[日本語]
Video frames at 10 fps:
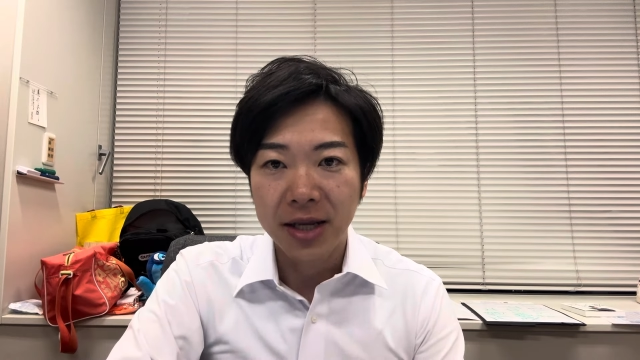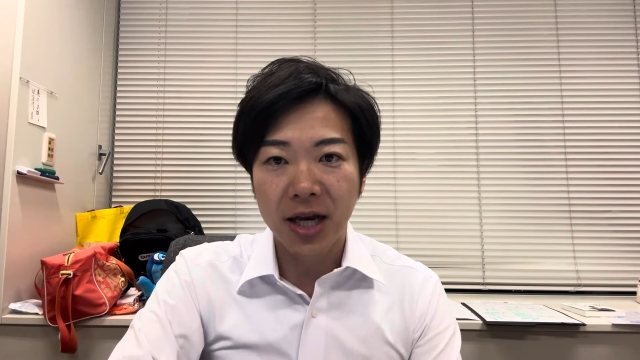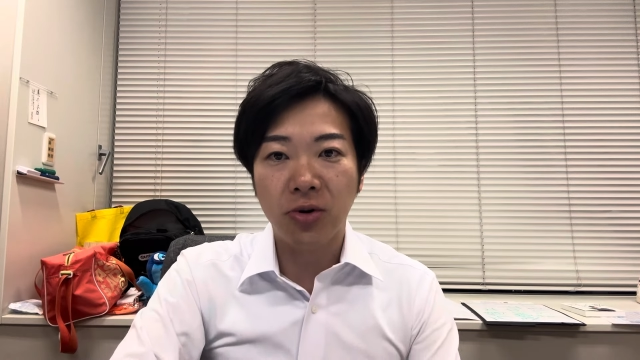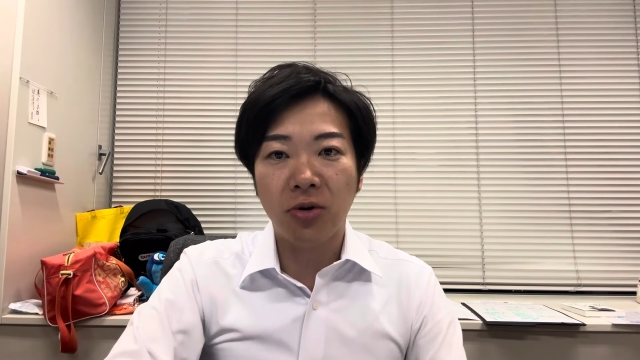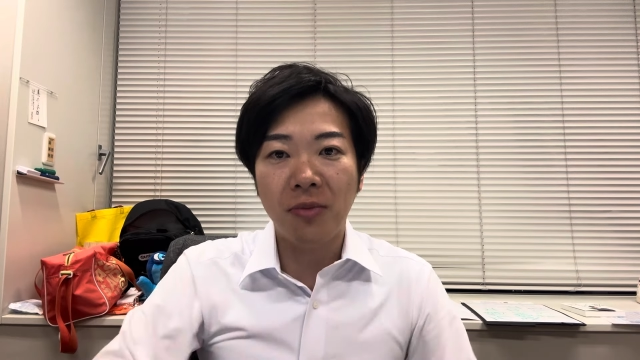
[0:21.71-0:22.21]
い
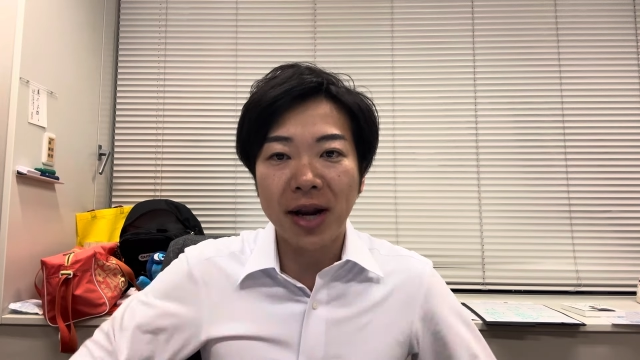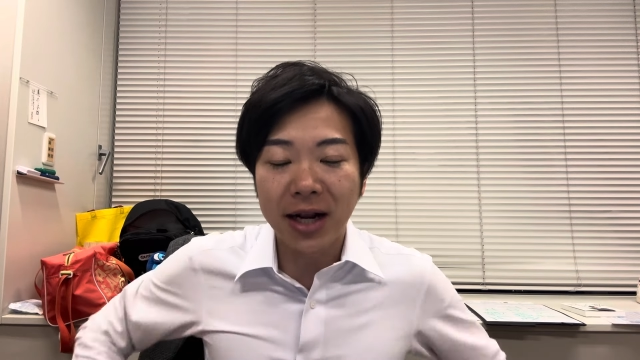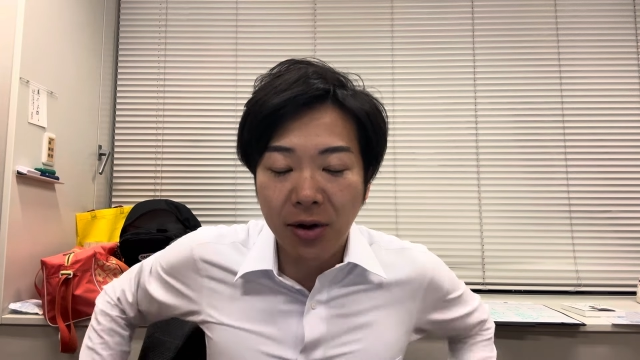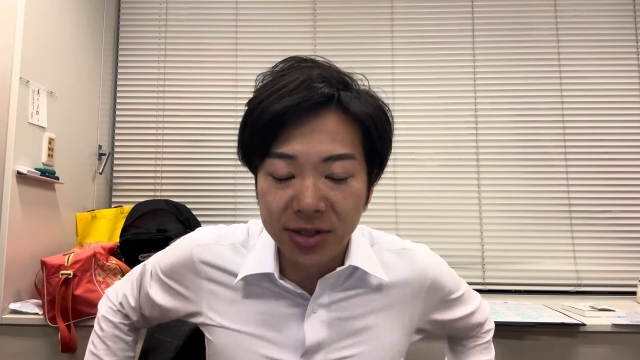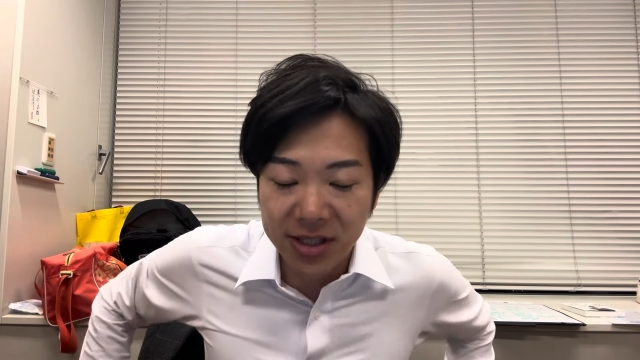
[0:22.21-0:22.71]
や、ここまで
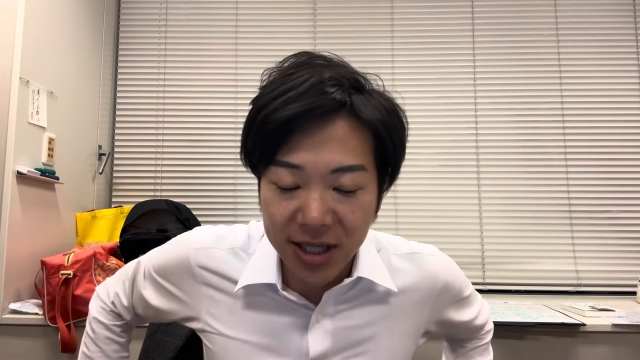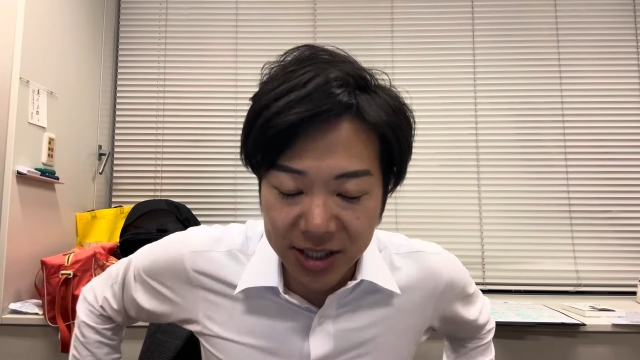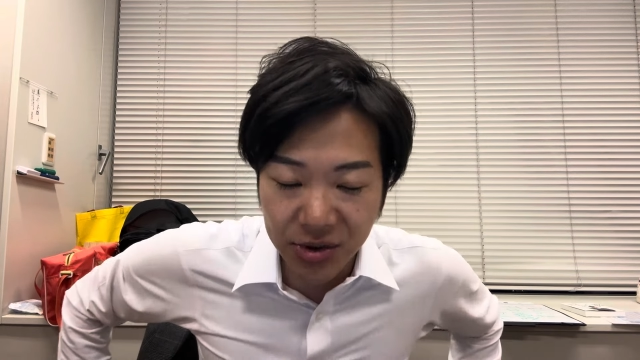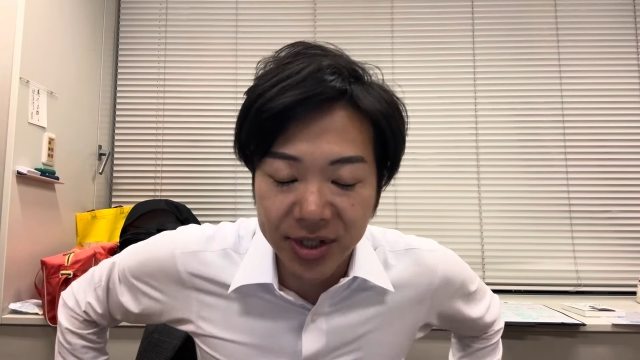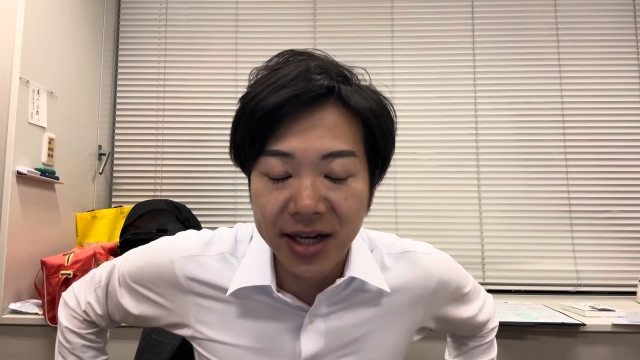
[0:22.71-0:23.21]
カオスな
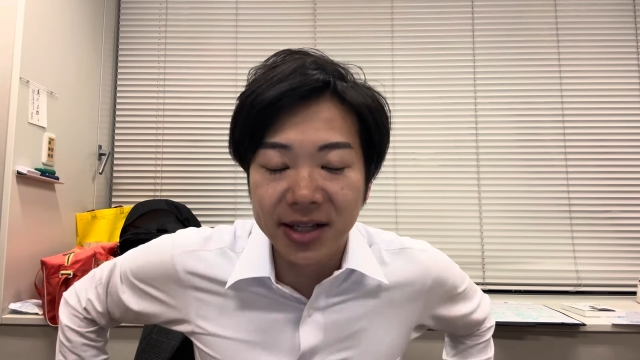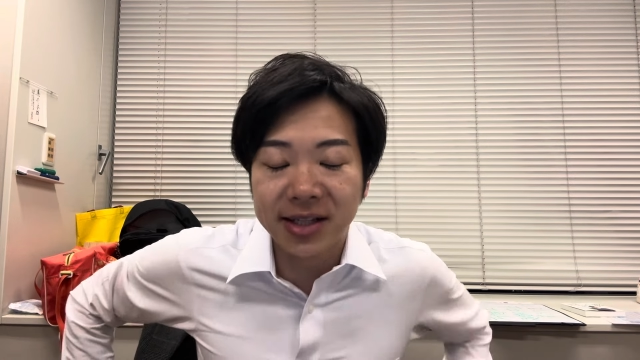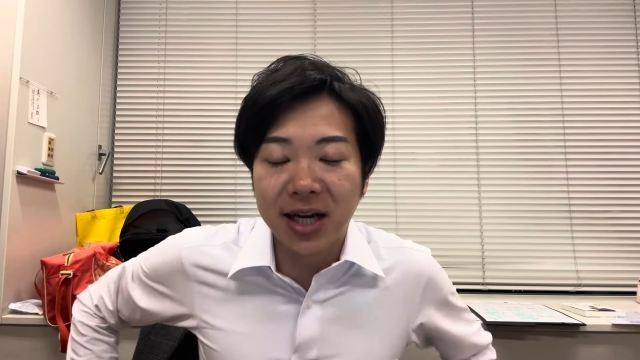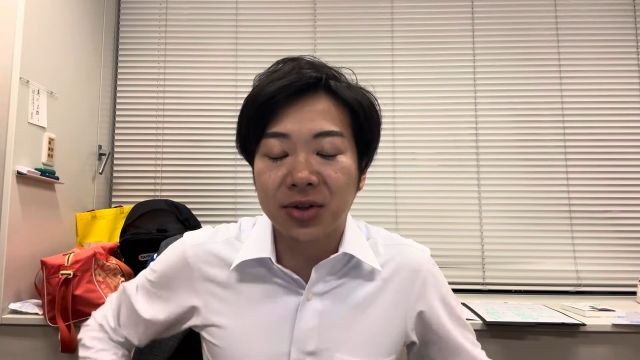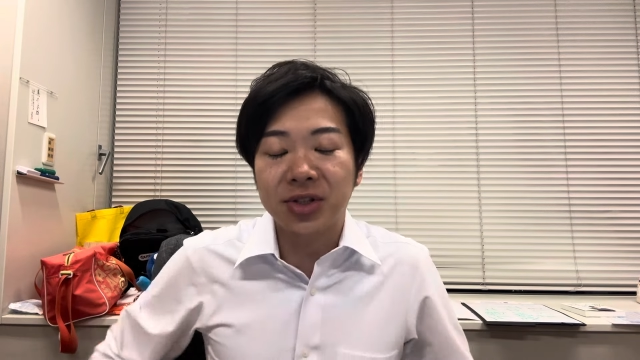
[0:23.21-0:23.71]
状態で
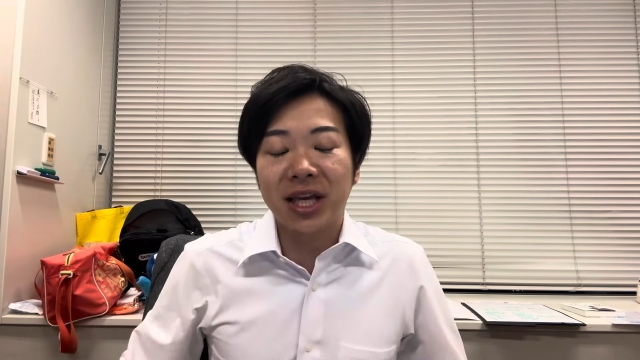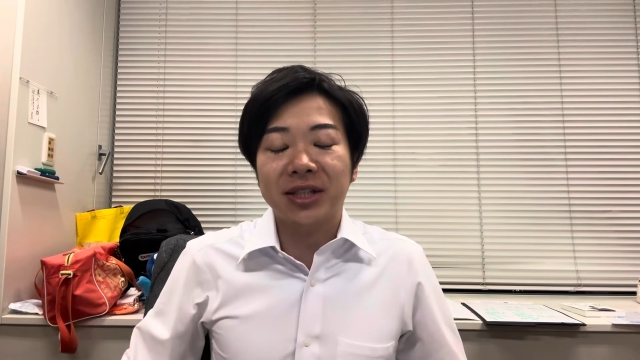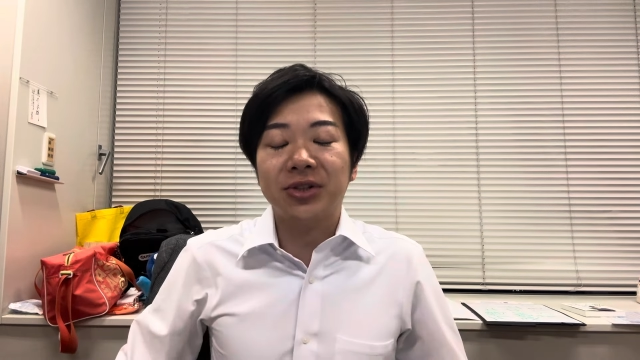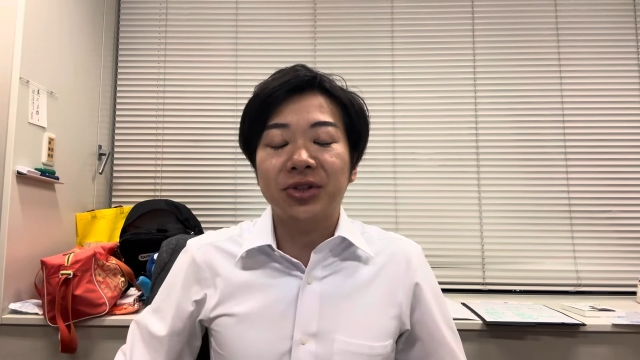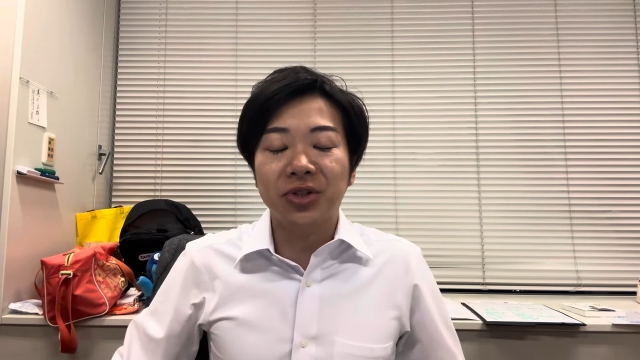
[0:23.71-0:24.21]
スタートした
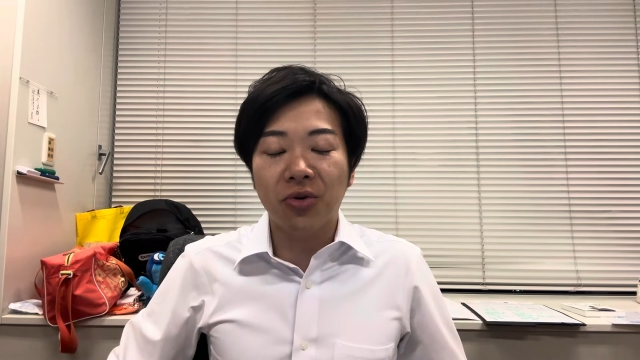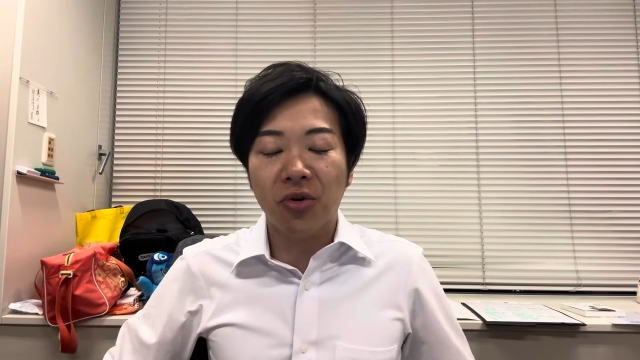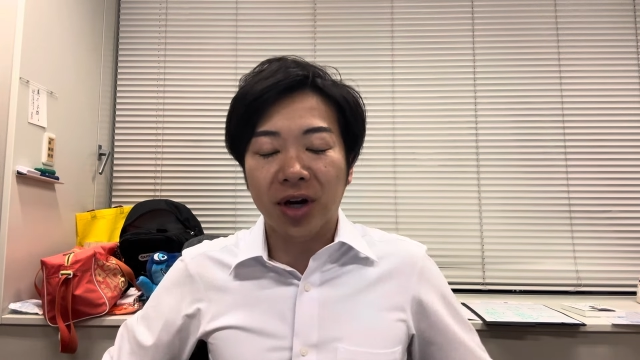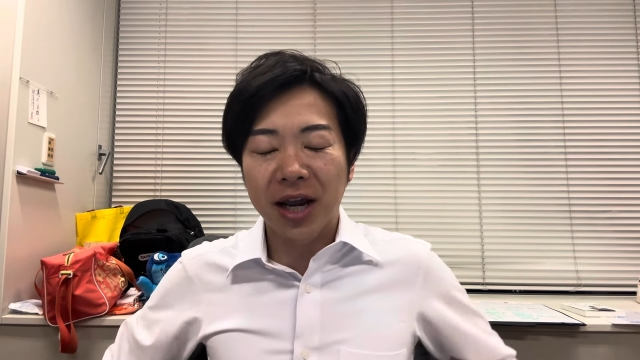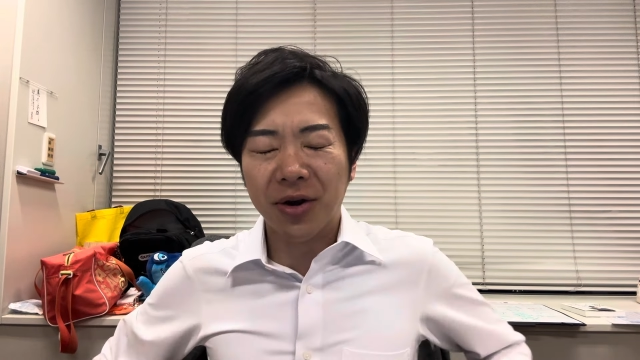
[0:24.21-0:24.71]
通常
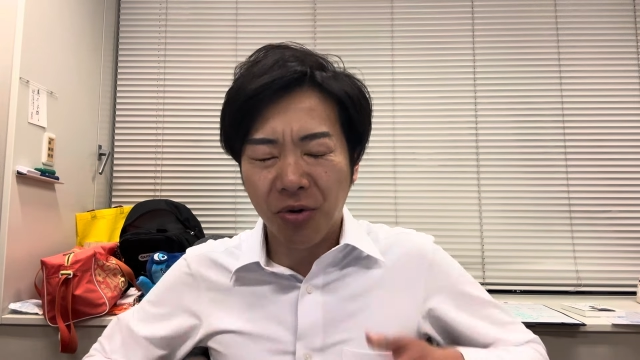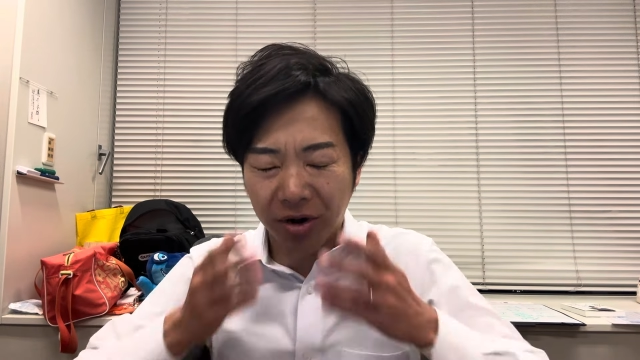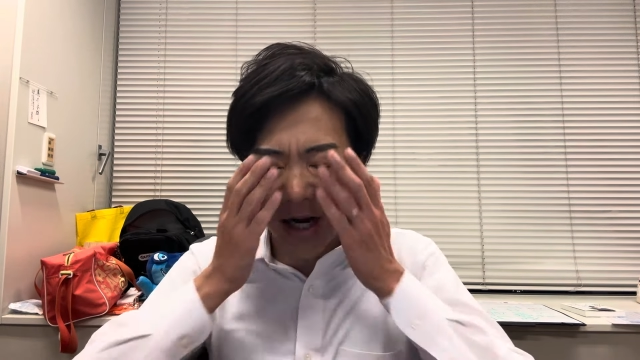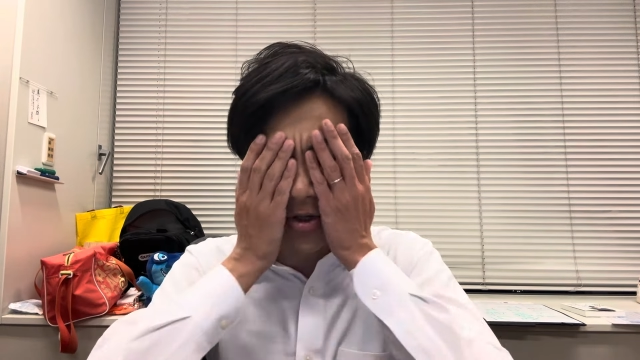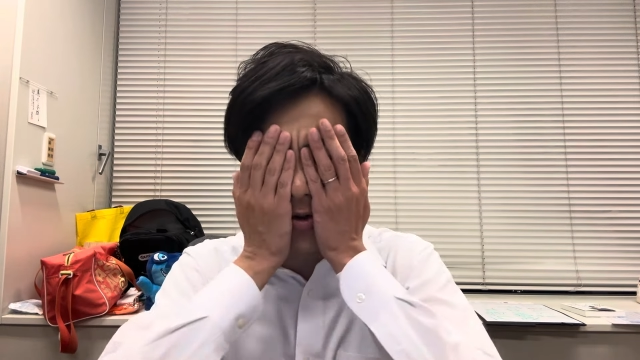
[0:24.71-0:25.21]
国会、国
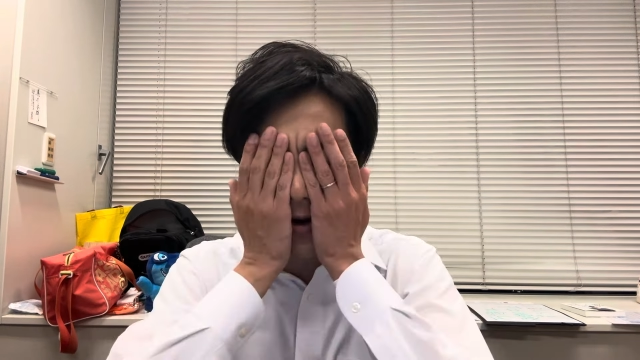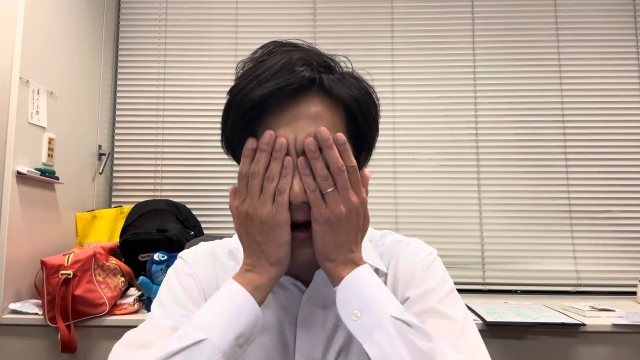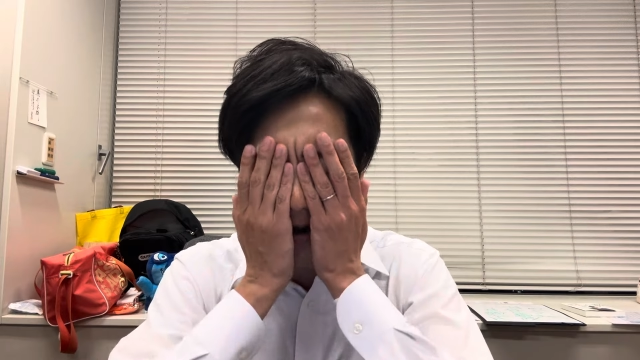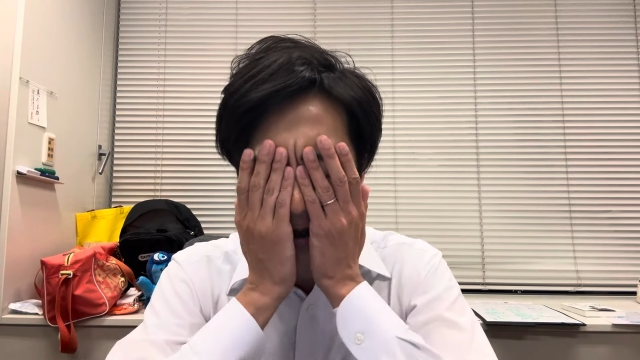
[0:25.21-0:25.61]
会というのは、